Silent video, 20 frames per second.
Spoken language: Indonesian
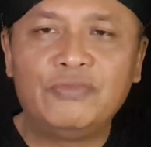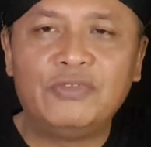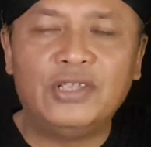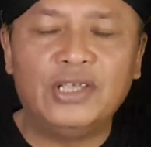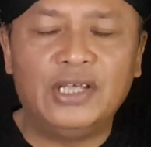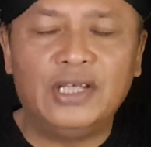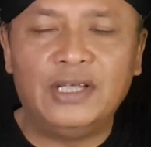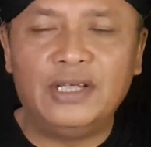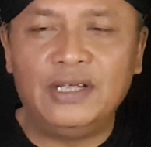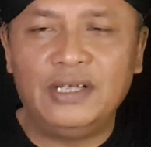
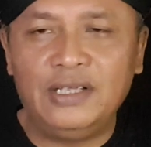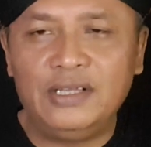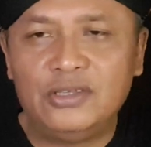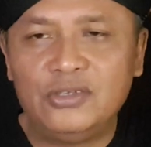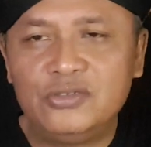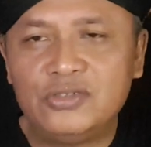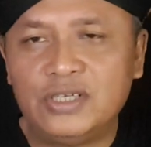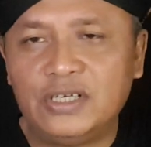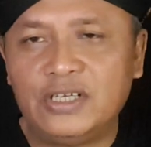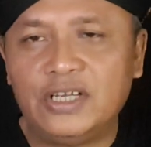ya
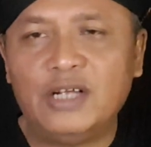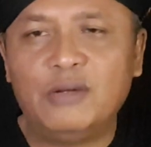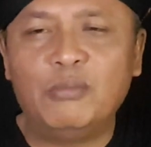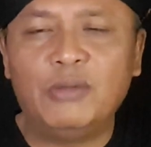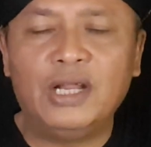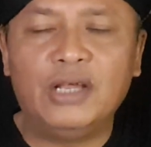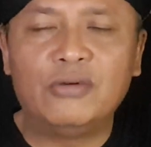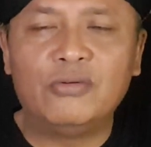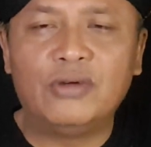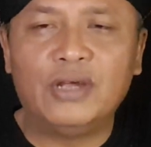itu sedang
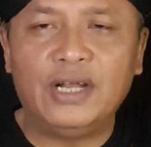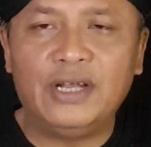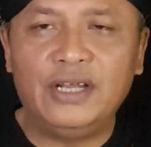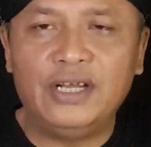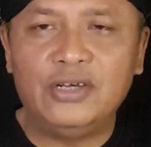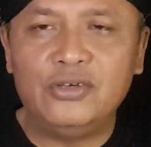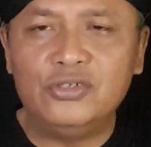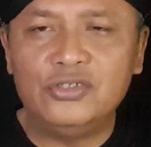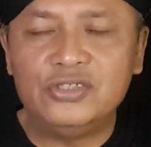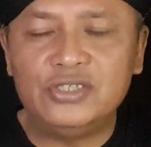melakukan
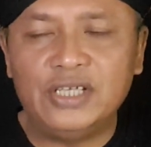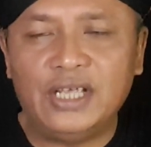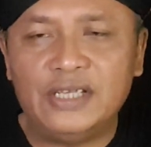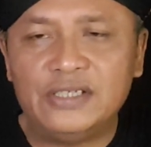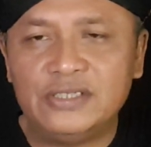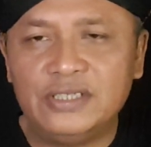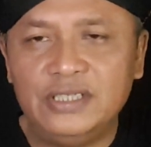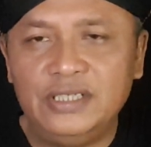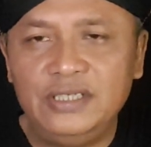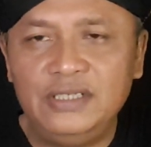
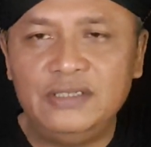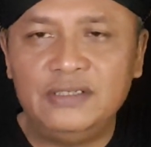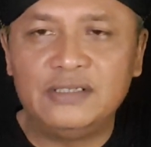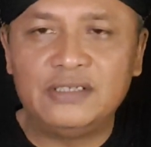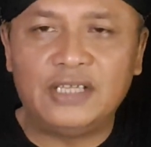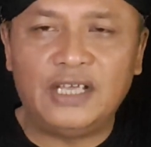negosiasi